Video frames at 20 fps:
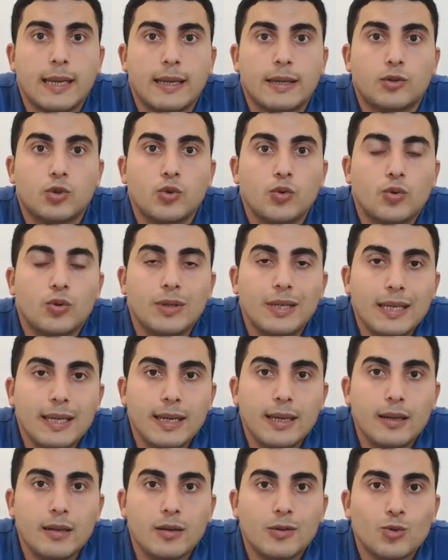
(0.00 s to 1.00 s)
Çünkü
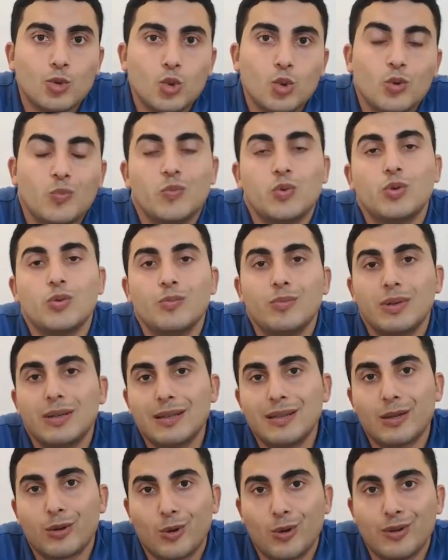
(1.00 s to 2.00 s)
niye? Çünkü bütün
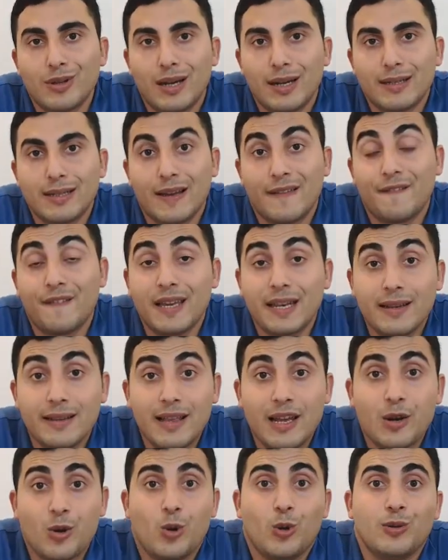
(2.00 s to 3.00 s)
bilgiler onlarda,
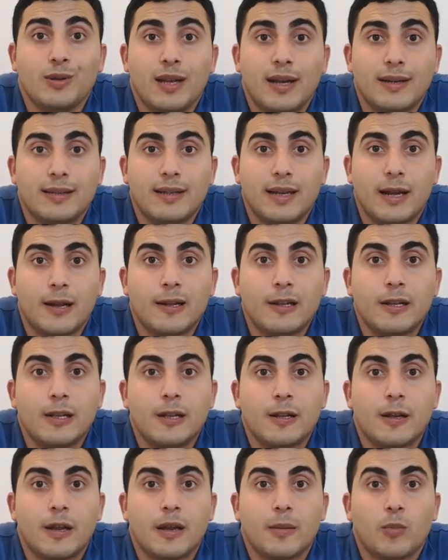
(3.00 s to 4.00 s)
veriler onlarda.
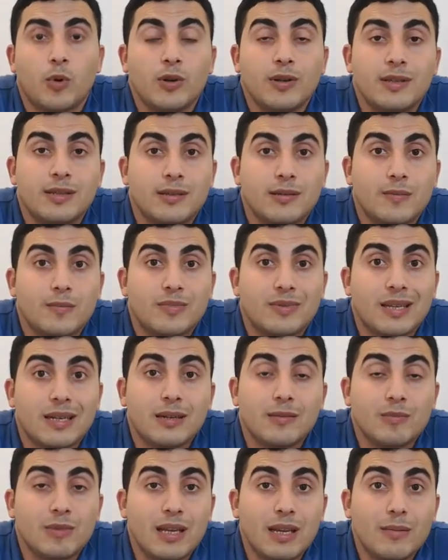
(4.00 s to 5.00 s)
Polis
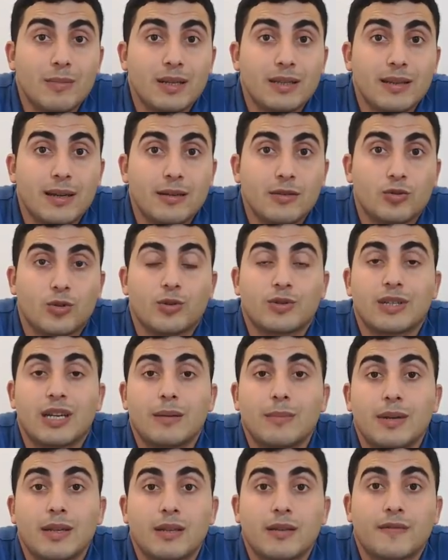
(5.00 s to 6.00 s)
tanımlayamadan sosyal
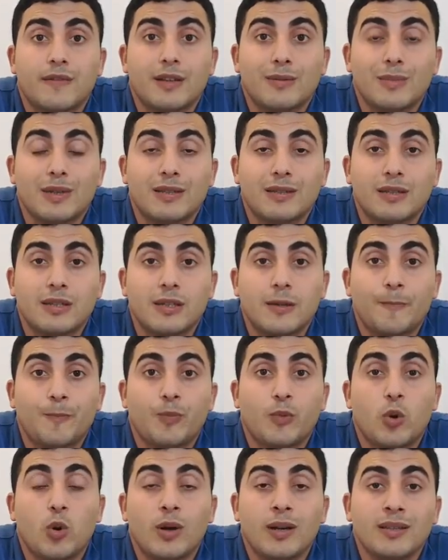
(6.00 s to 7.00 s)
medya firması
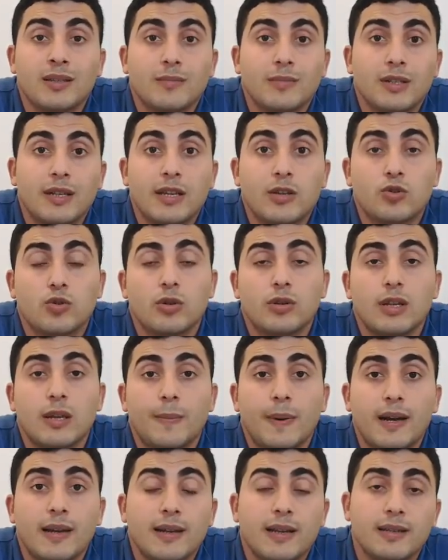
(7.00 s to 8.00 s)
o adamın en son ne
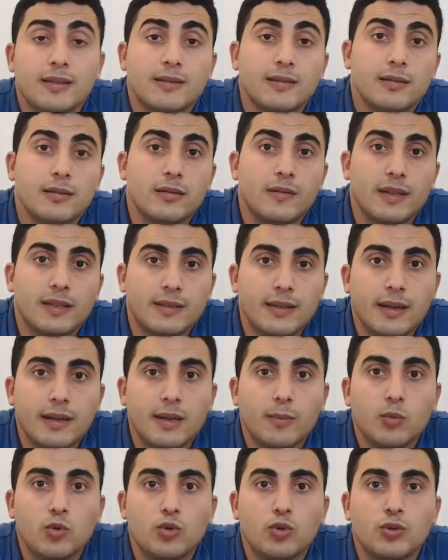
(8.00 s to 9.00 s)
paylaştığını
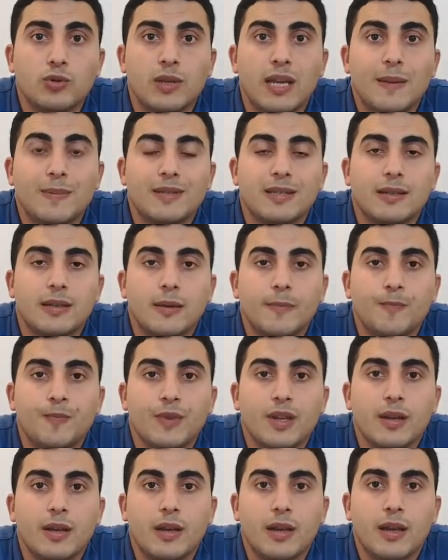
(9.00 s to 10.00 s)
vesaire bütün hepsini
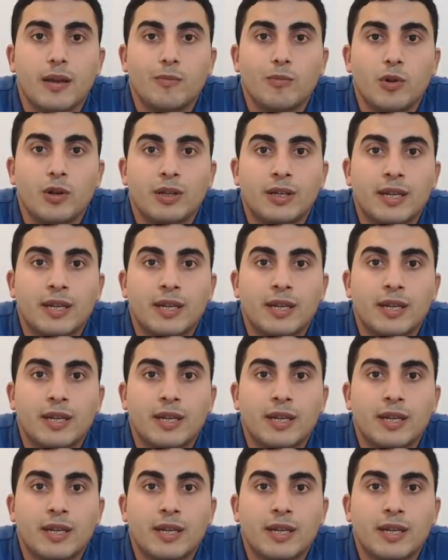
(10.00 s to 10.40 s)
böyle